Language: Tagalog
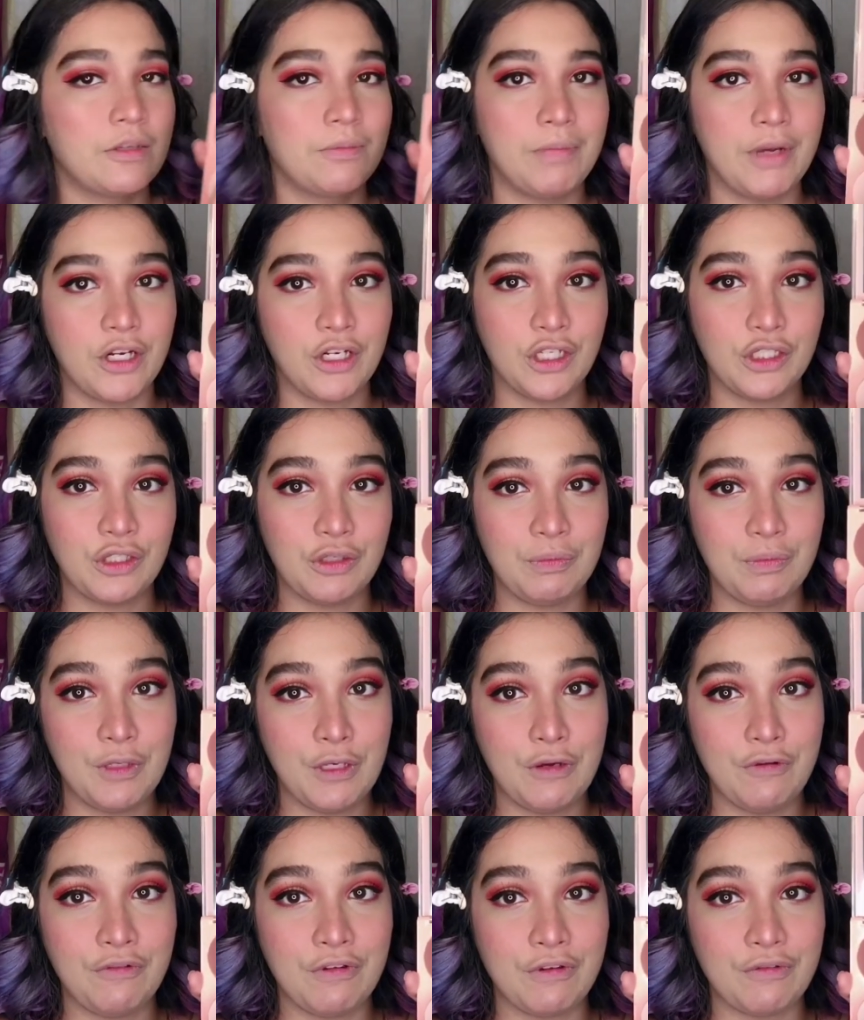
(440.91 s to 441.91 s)
Pero ito yung
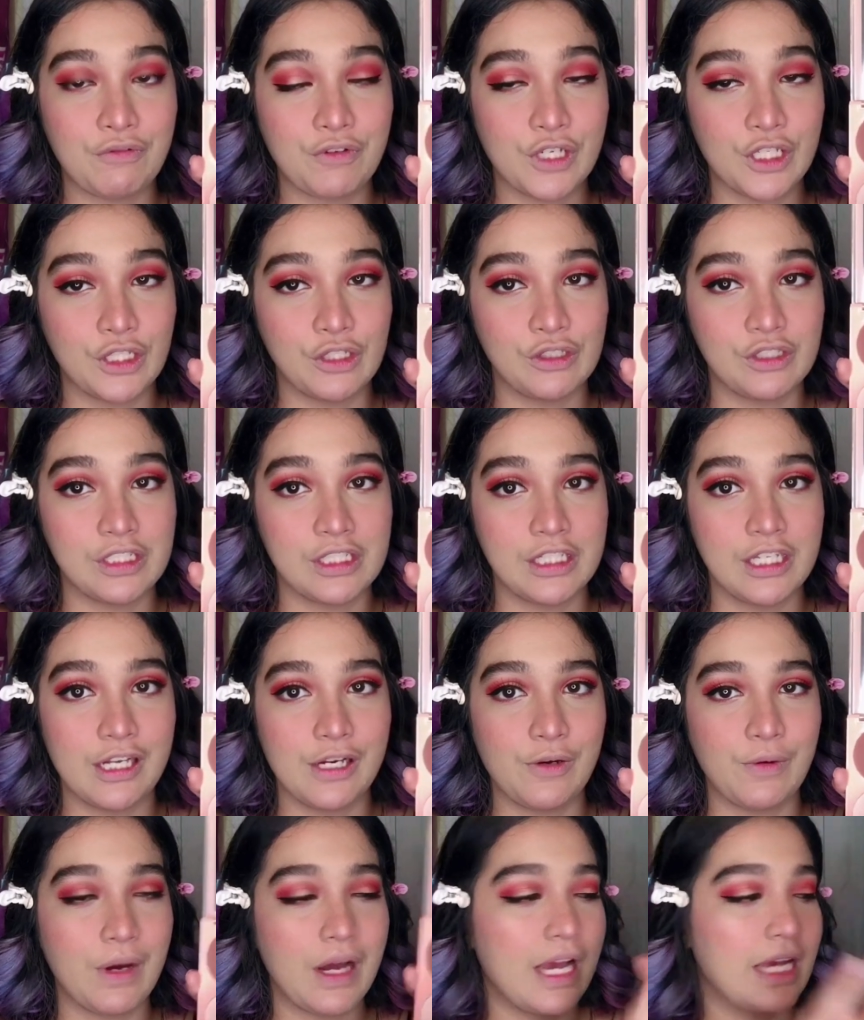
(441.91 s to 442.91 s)
pinang-favorite ko sa dalawa.